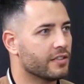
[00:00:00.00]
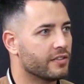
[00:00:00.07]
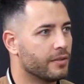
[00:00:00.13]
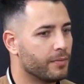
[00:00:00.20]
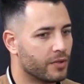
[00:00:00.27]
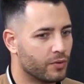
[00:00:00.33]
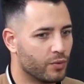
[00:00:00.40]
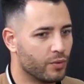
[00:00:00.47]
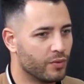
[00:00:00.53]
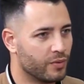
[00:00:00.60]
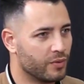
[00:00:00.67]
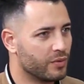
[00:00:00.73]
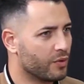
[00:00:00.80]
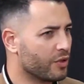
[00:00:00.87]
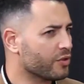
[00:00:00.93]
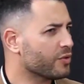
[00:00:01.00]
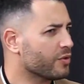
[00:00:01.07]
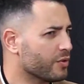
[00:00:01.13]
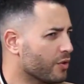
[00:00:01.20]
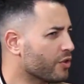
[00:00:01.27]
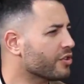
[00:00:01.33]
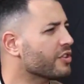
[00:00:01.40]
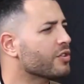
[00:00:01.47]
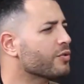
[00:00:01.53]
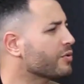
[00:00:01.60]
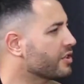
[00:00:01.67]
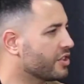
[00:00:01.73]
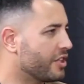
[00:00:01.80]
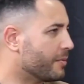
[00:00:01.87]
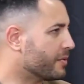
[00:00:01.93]
acima de tudo, nós, nós não
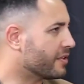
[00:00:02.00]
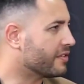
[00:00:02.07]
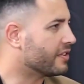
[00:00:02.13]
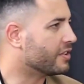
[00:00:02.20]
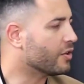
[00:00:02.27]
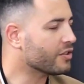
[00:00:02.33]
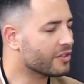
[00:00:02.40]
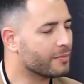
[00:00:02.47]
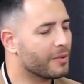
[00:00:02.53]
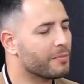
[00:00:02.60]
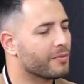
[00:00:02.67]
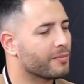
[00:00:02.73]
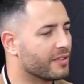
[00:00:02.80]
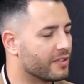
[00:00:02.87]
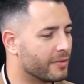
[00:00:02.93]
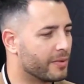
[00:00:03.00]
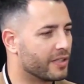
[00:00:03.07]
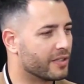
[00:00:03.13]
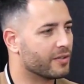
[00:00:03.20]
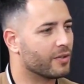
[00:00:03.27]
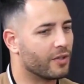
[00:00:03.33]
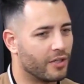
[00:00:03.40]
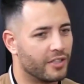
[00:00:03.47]
crescemos assim. Nós sabemos perfeitamente. Uhum. Olha,